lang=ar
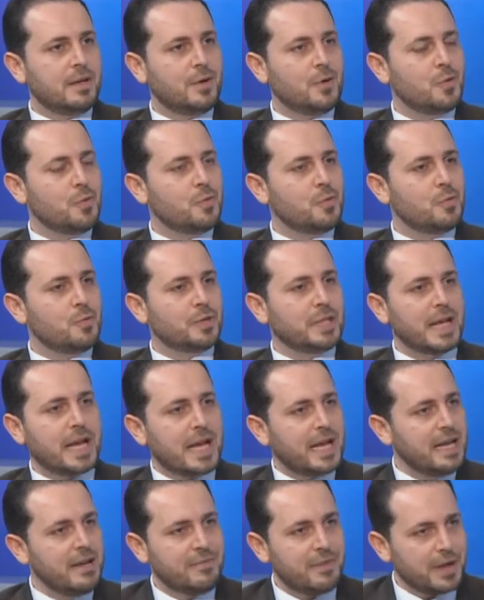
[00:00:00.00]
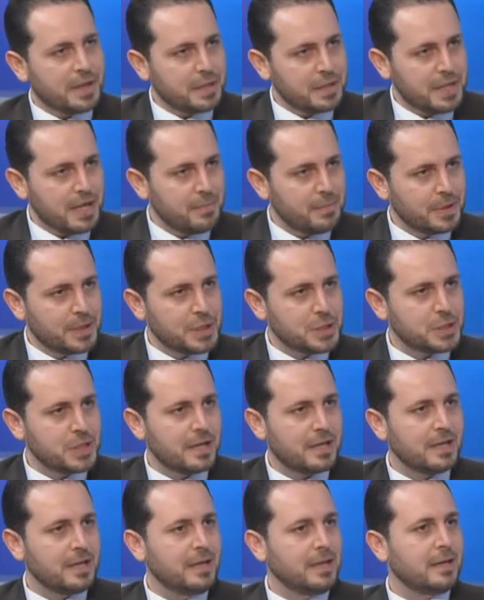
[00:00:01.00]
وتكاليفك الثابتة
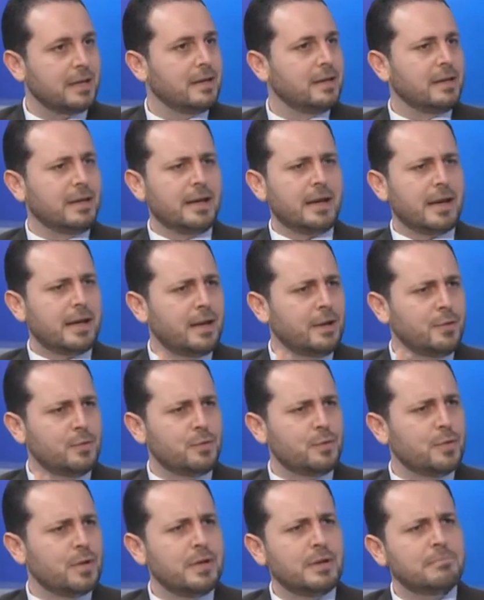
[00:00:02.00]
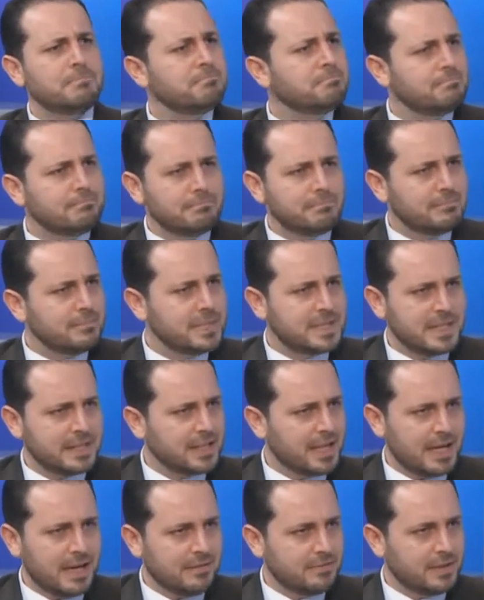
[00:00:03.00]
الشهرية خلينا نقول
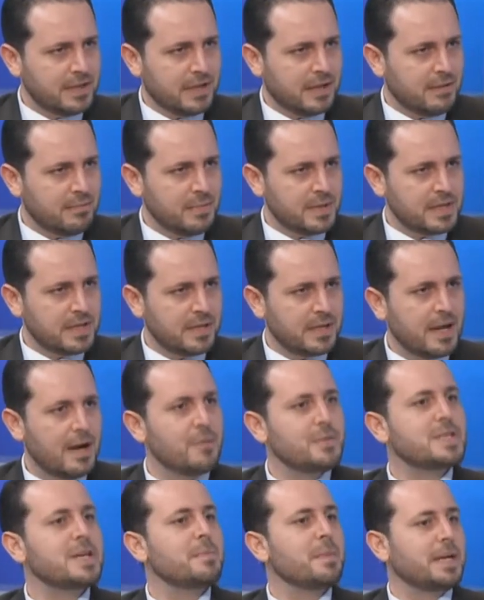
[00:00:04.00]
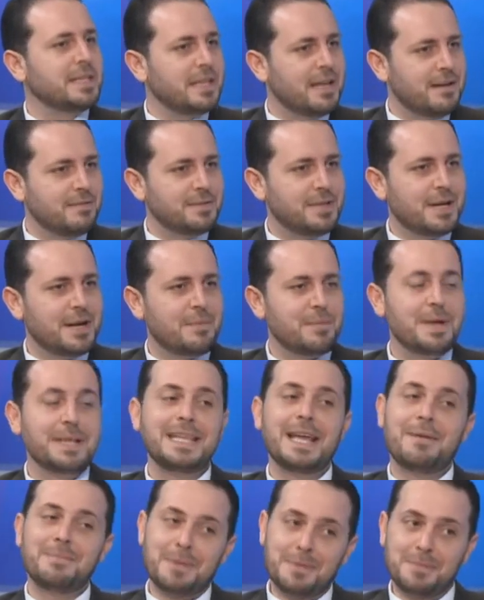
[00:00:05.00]
6000 درهم مثلا او 7000 درهم
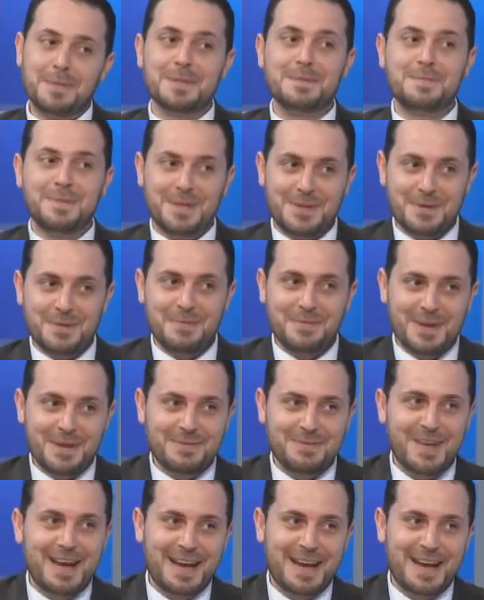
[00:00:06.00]
انت عم تبتسمي انه يمكن